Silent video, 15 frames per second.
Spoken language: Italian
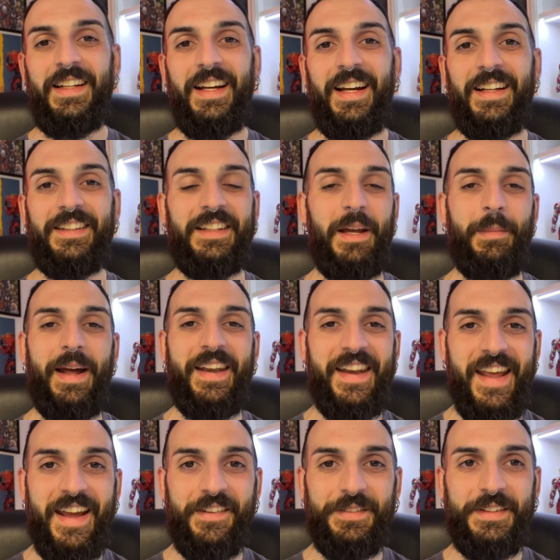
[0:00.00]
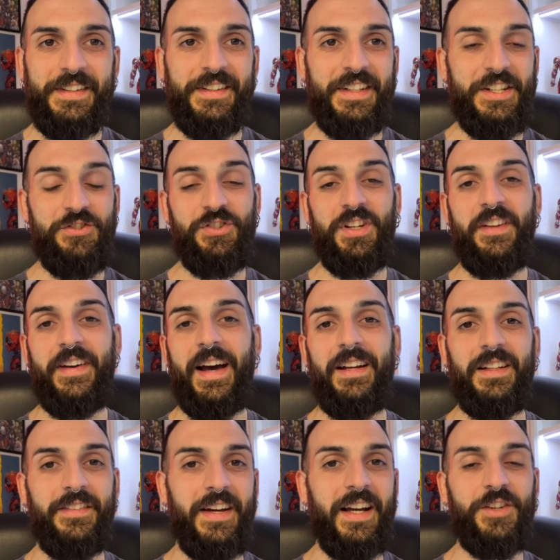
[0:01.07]
a tema nerd in
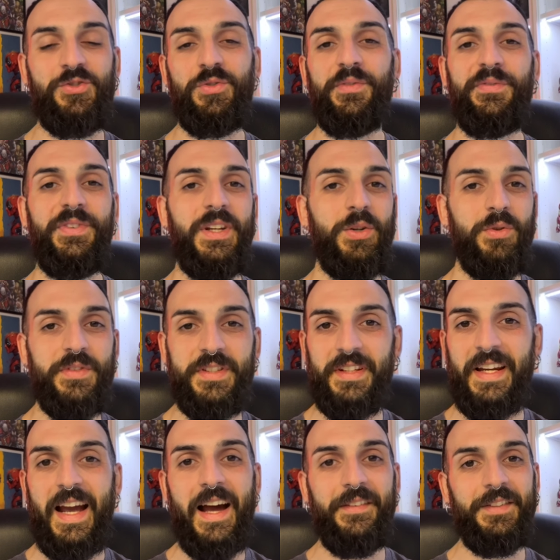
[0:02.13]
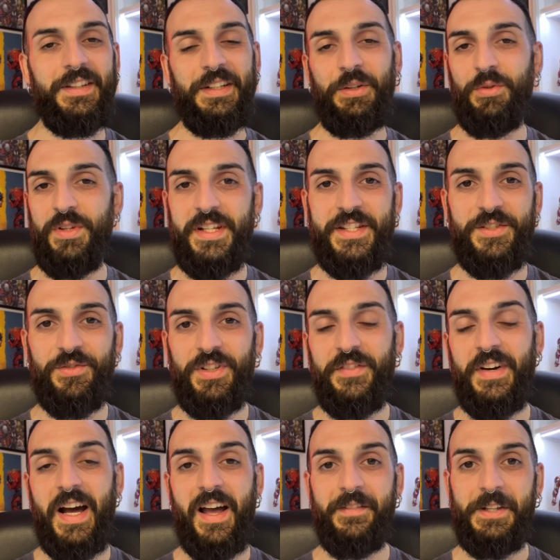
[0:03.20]
generale, tra action figures, carte, collezioni
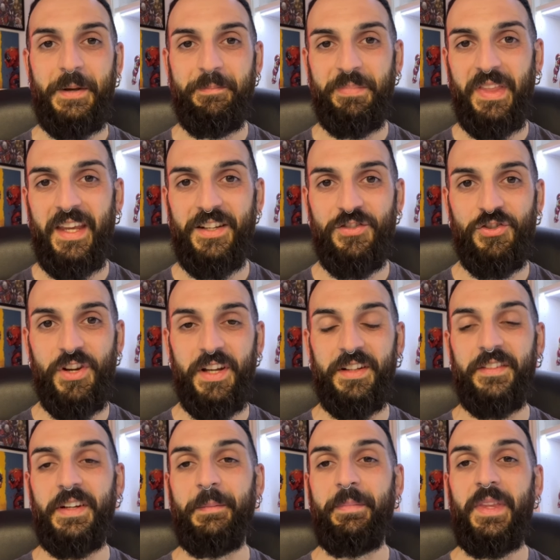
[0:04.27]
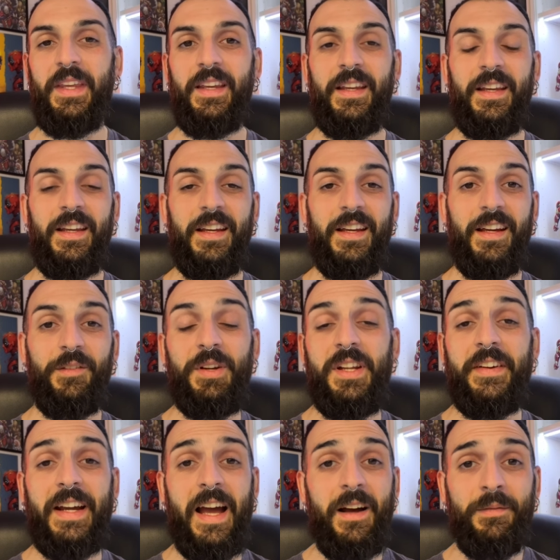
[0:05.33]
varie, eccetera.
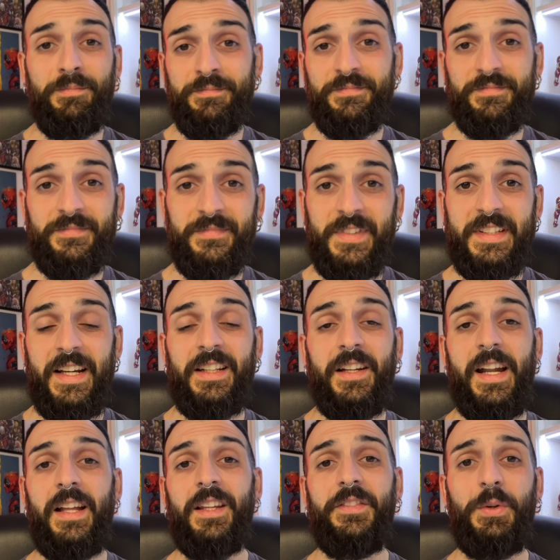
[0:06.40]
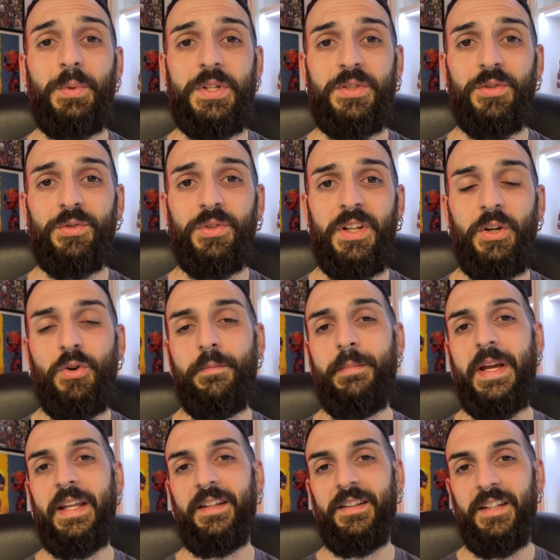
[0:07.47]
Quindi ragazzi, Scatenatevi qui sotto nei
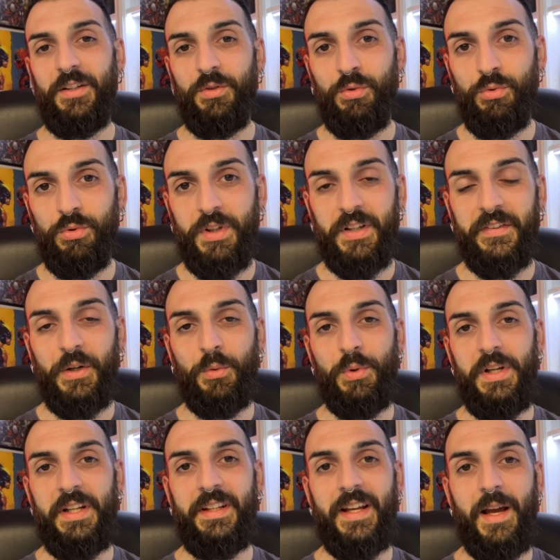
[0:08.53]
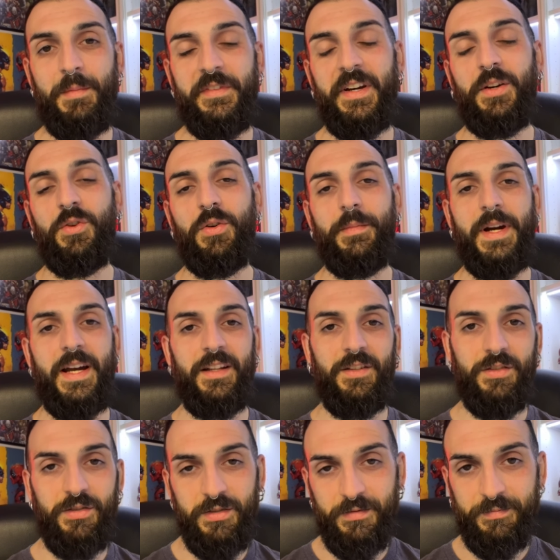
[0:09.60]
commenti con tutta tranquillità, mi
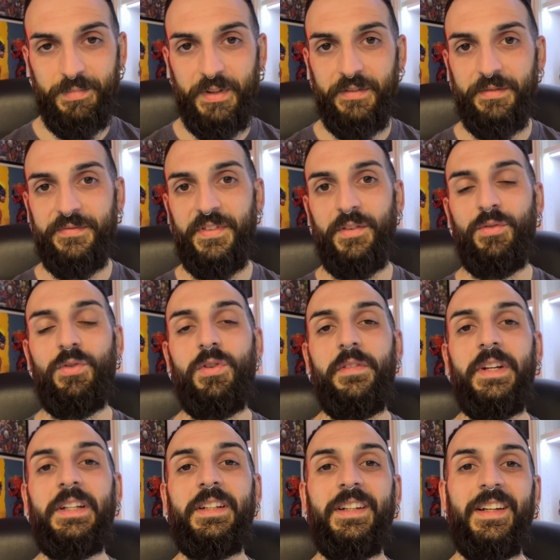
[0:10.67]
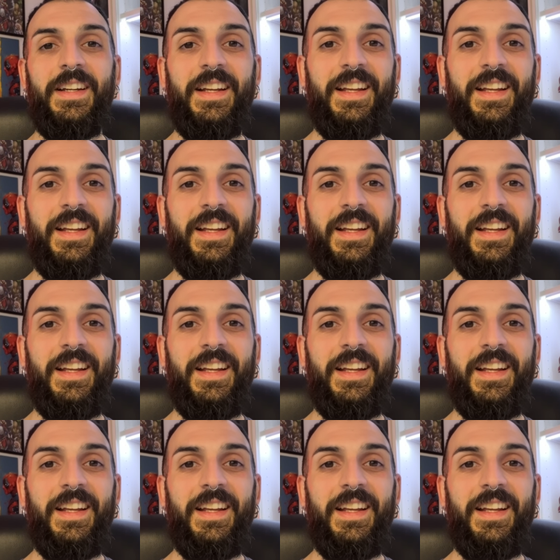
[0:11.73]
raccomando, per favore,